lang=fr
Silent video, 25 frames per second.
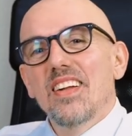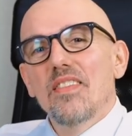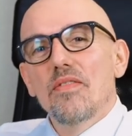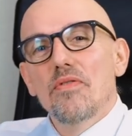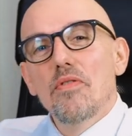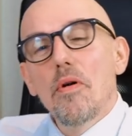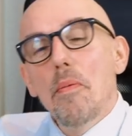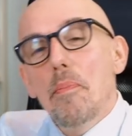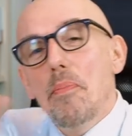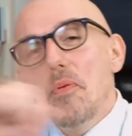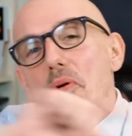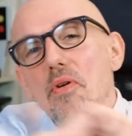
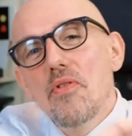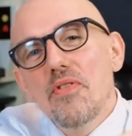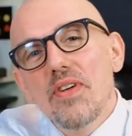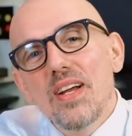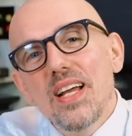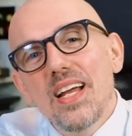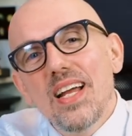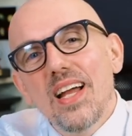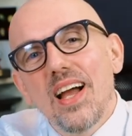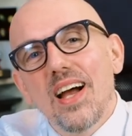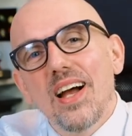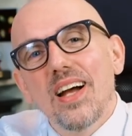Vous
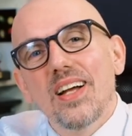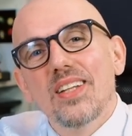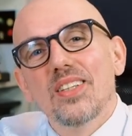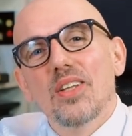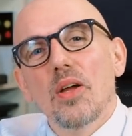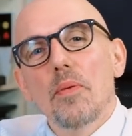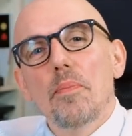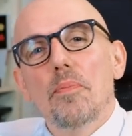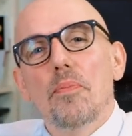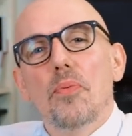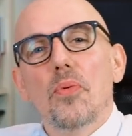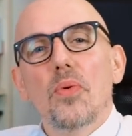pouvez euh,
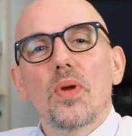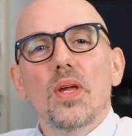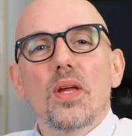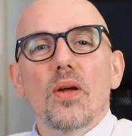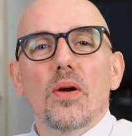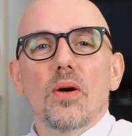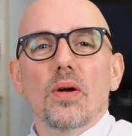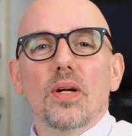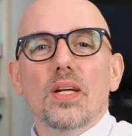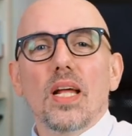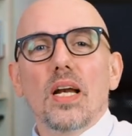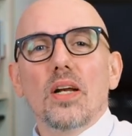depuis
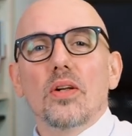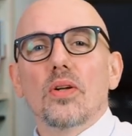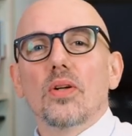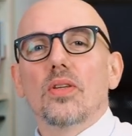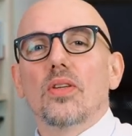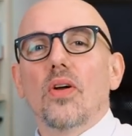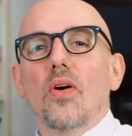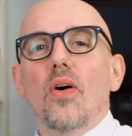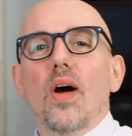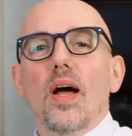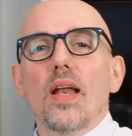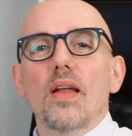euh,
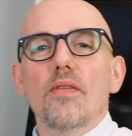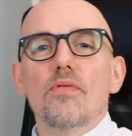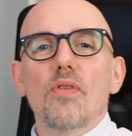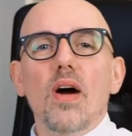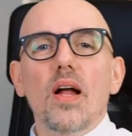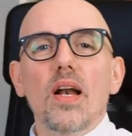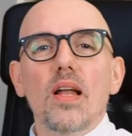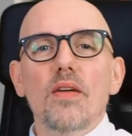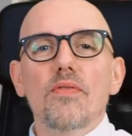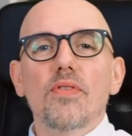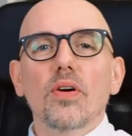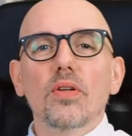quelques temps aller
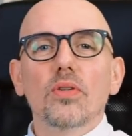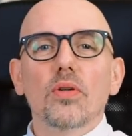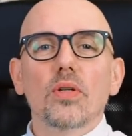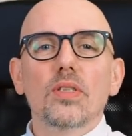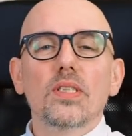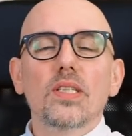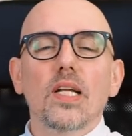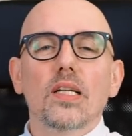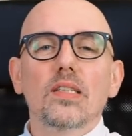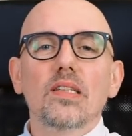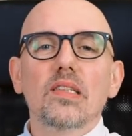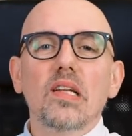voir les
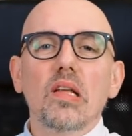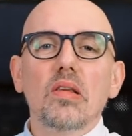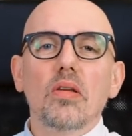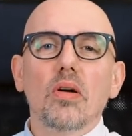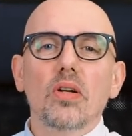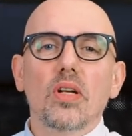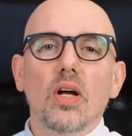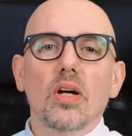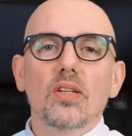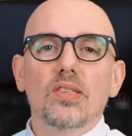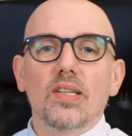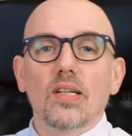vendredis à
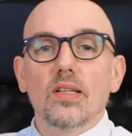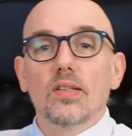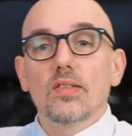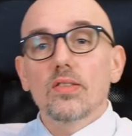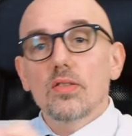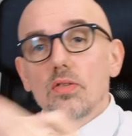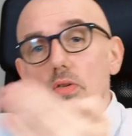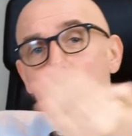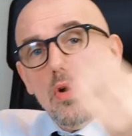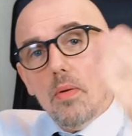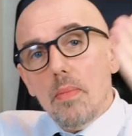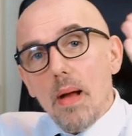17h45
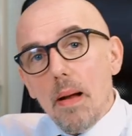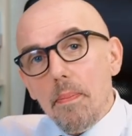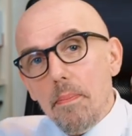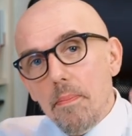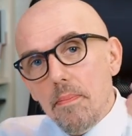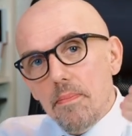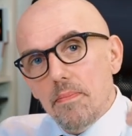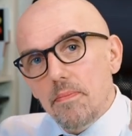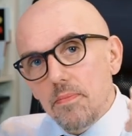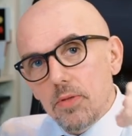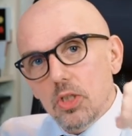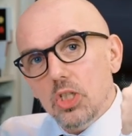sur ma
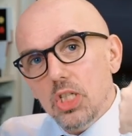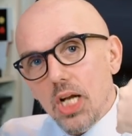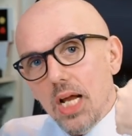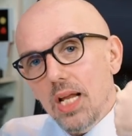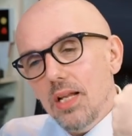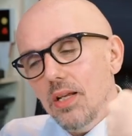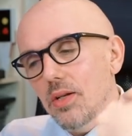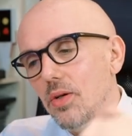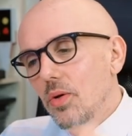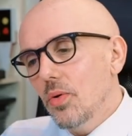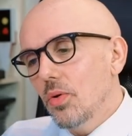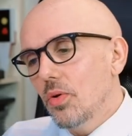
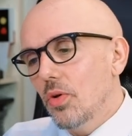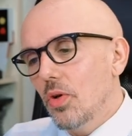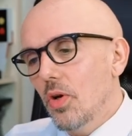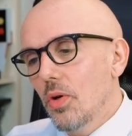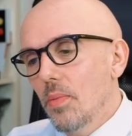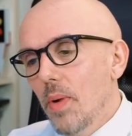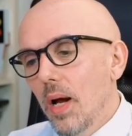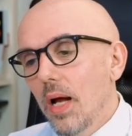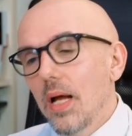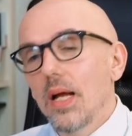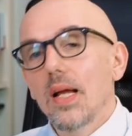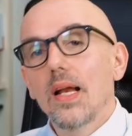chaîne
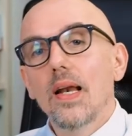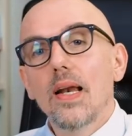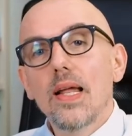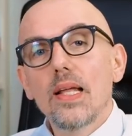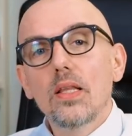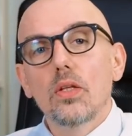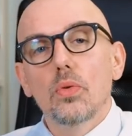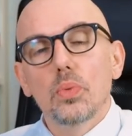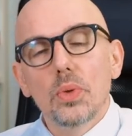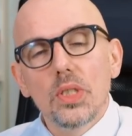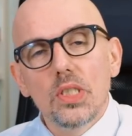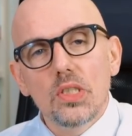YouTube,
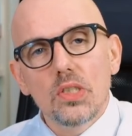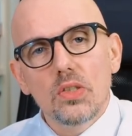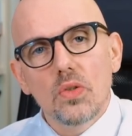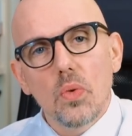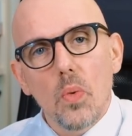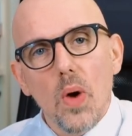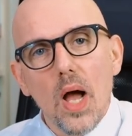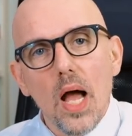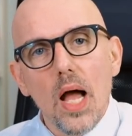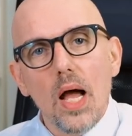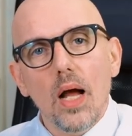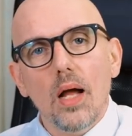les
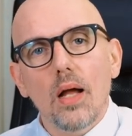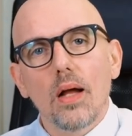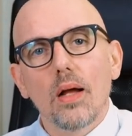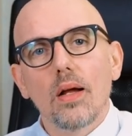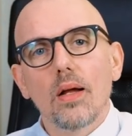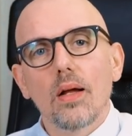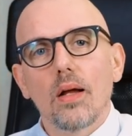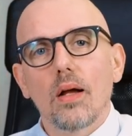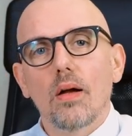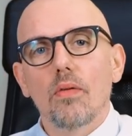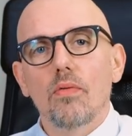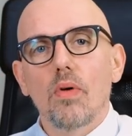Twistoirs.
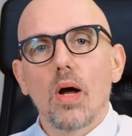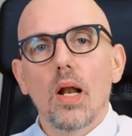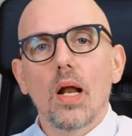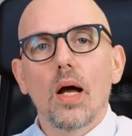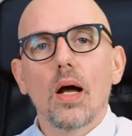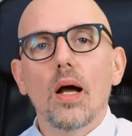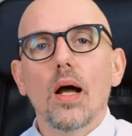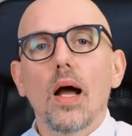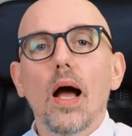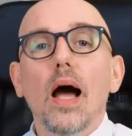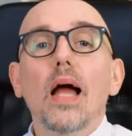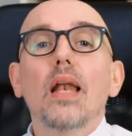
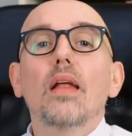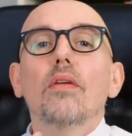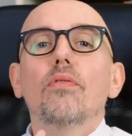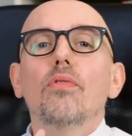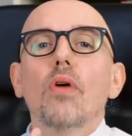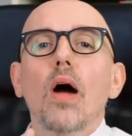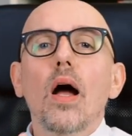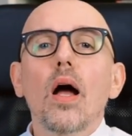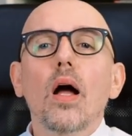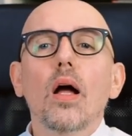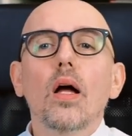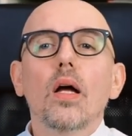Voilà, allez
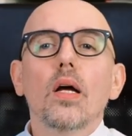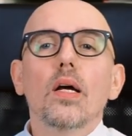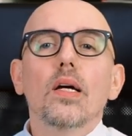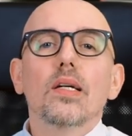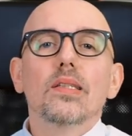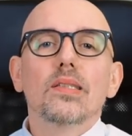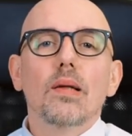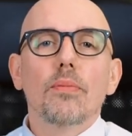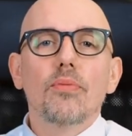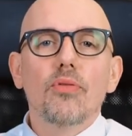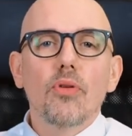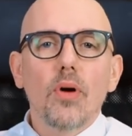voir,
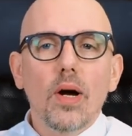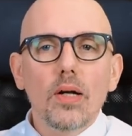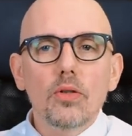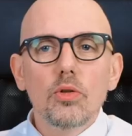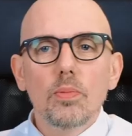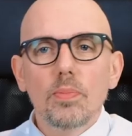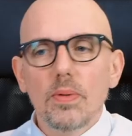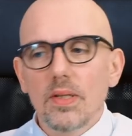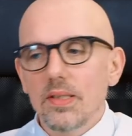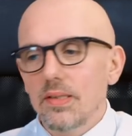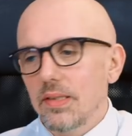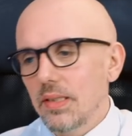ça me fera
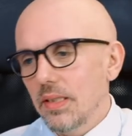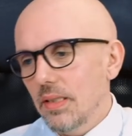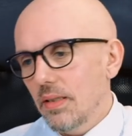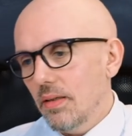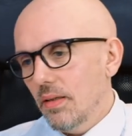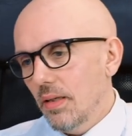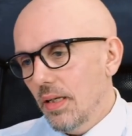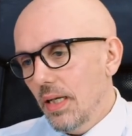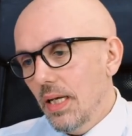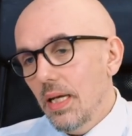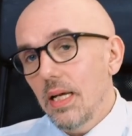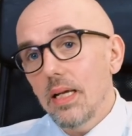du
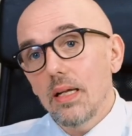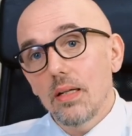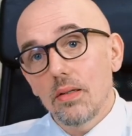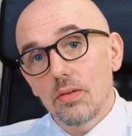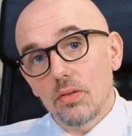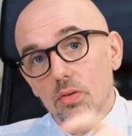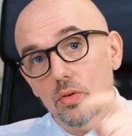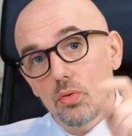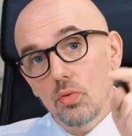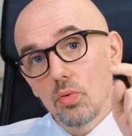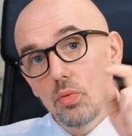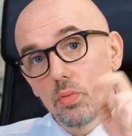plaisir. Et
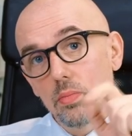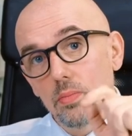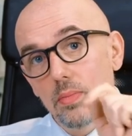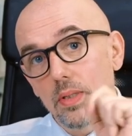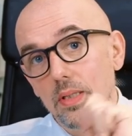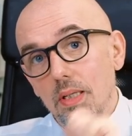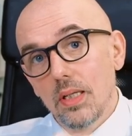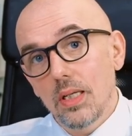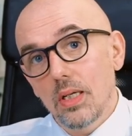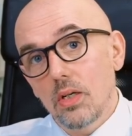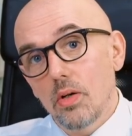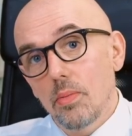surtout,
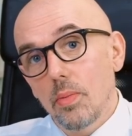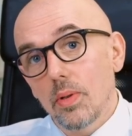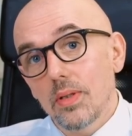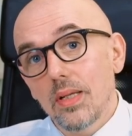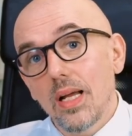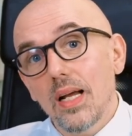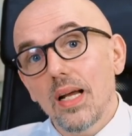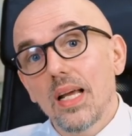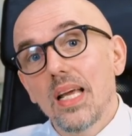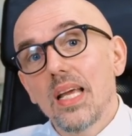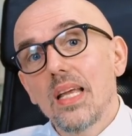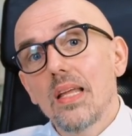mettez des
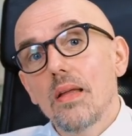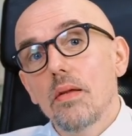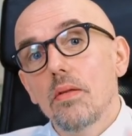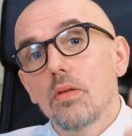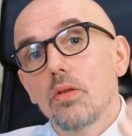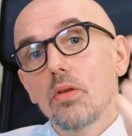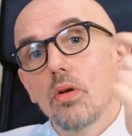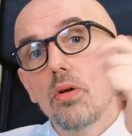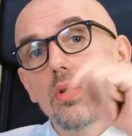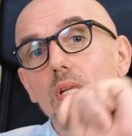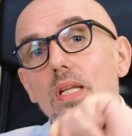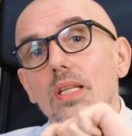commentaires et
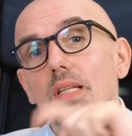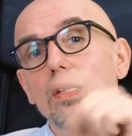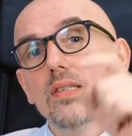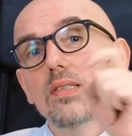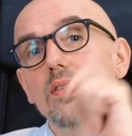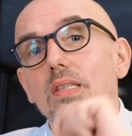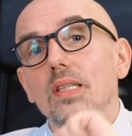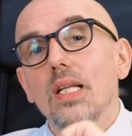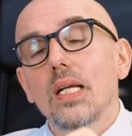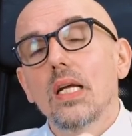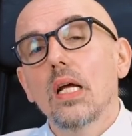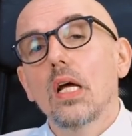donnez
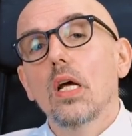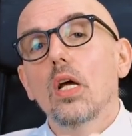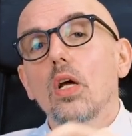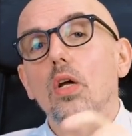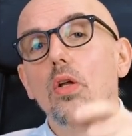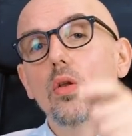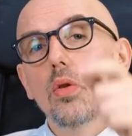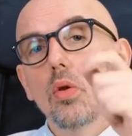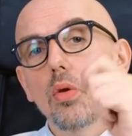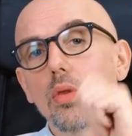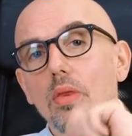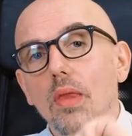des idées
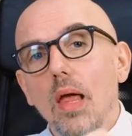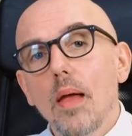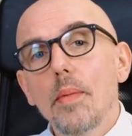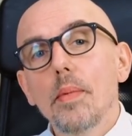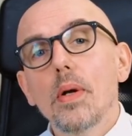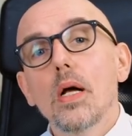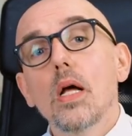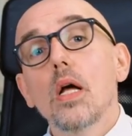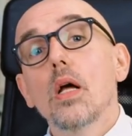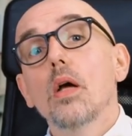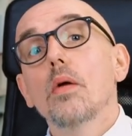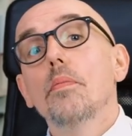de
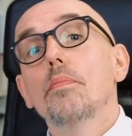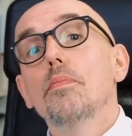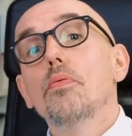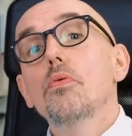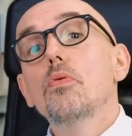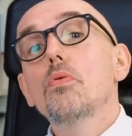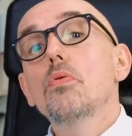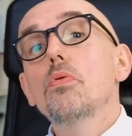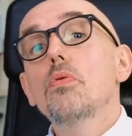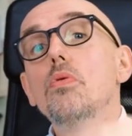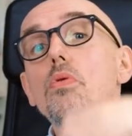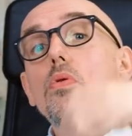thèmes
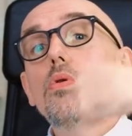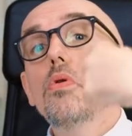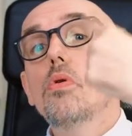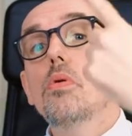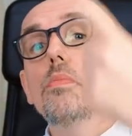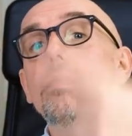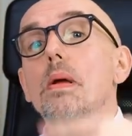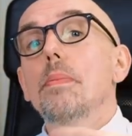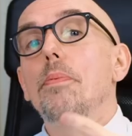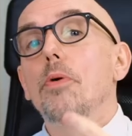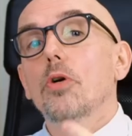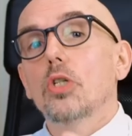
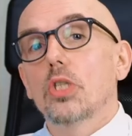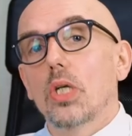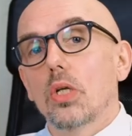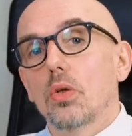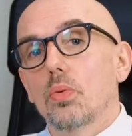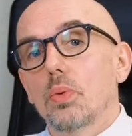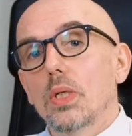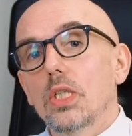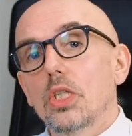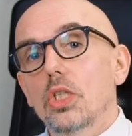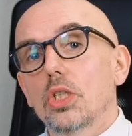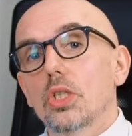pour mes prochains
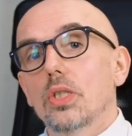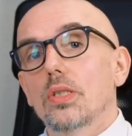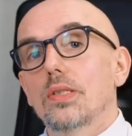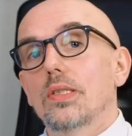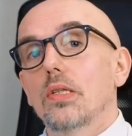Twitch,